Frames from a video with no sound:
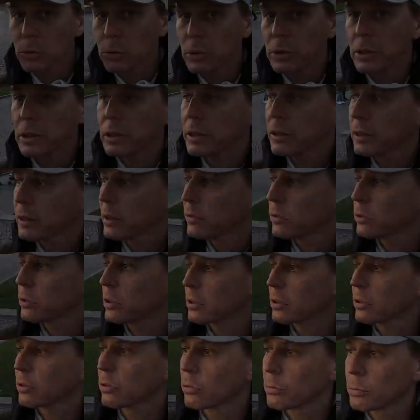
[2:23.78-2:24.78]
Ну и вот
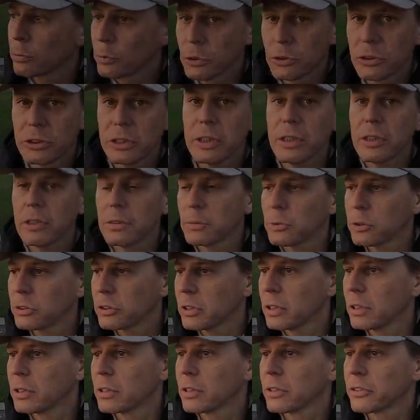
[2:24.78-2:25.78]
этот вот музей,
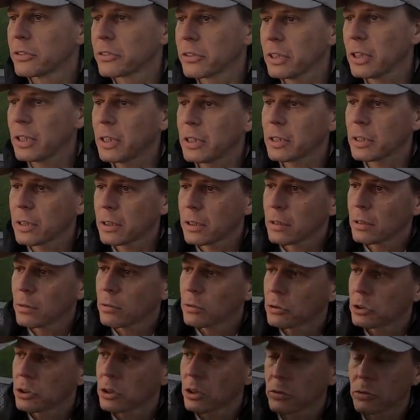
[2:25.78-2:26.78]
музейное здание,
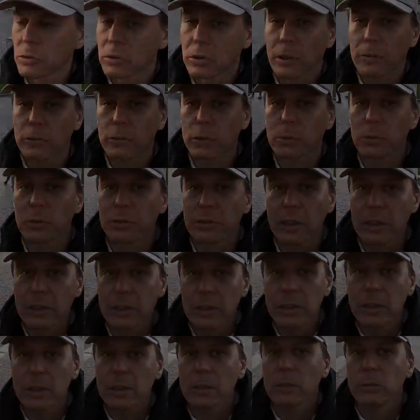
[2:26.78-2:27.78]
вот сейчас вот автобус
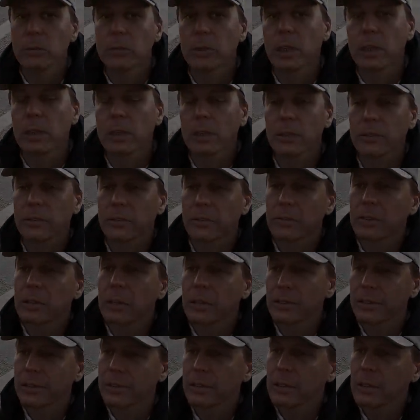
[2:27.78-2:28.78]
отъехал, вот как раз
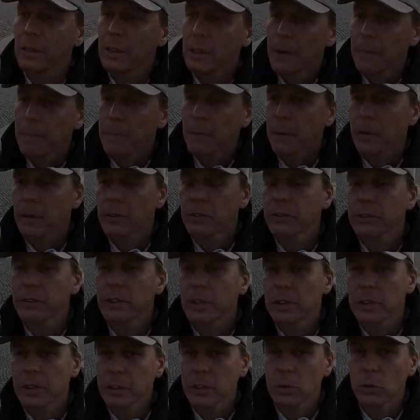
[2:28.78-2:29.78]
вылезло э,
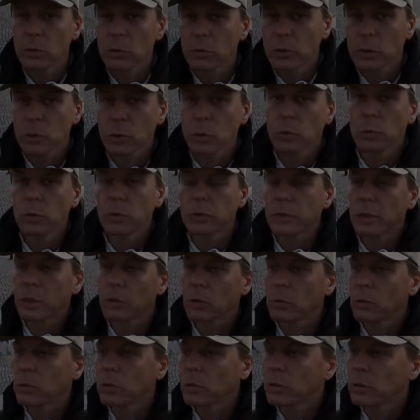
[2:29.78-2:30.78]
здание новой школы,
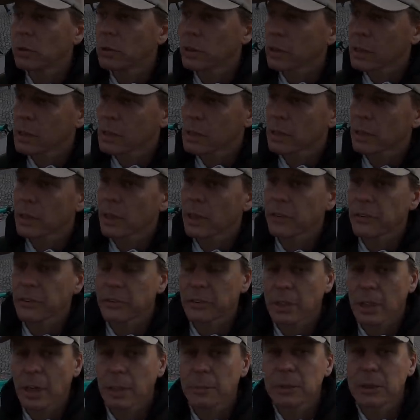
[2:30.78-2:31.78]
такое
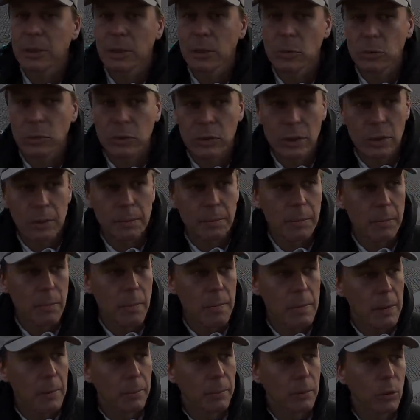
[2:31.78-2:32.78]
красное, обтянутое
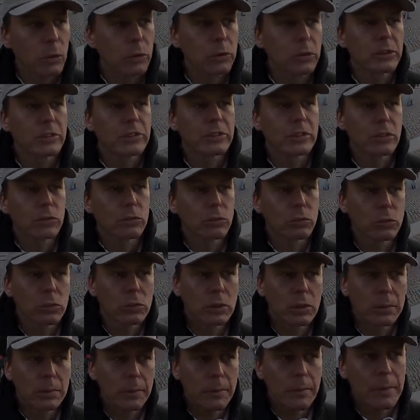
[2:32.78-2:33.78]
пленкой с
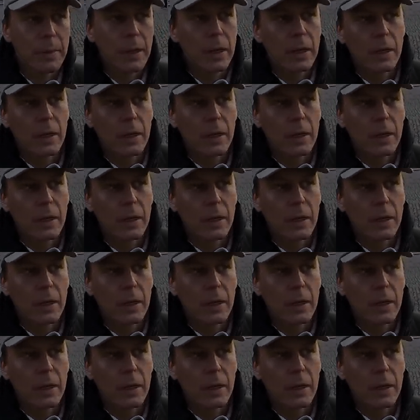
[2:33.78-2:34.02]
рисунком